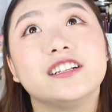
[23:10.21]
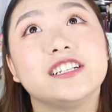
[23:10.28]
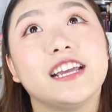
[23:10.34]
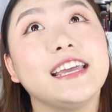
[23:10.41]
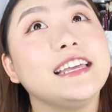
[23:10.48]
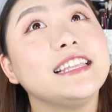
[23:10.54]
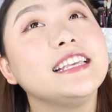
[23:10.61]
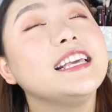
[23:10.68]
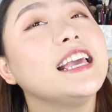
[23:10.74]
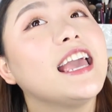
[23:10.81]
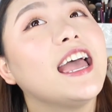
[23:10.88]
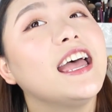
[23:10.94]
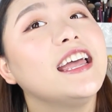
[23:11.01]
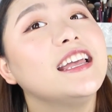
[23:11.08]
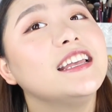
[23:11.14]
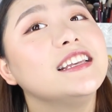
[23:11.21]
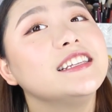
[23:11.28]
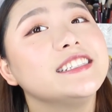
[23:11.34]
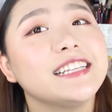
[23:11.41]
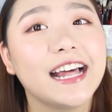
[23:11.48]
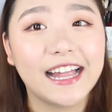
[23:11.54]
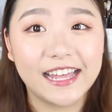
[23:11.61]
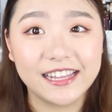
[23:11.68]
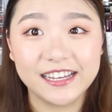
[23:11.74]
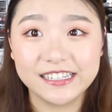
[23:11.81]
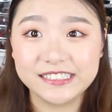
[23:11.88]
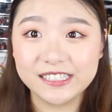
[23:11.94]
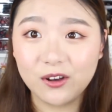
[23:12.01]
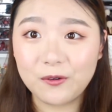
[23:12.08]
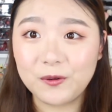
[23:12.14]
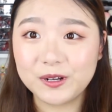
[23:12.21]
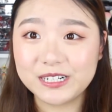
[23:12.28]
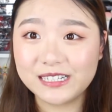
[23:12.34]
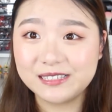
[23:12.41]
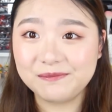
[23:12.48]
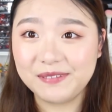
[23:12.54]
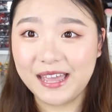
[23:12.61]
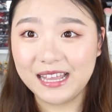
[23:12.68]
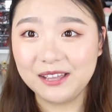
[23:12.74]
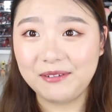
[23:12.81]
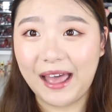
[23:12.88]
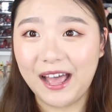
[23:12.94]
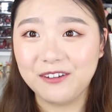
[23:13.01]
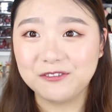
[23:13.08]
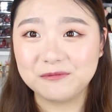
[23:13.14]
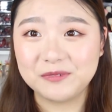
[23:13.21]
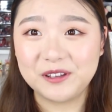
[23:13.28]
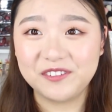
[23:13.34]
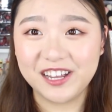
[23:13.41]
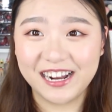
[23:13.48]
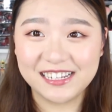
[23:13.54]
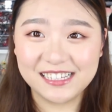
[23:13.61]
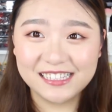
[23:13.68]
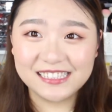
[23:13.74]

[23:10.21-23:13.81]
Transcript: 这一天下来的效果是怎么样的吧。我们晚上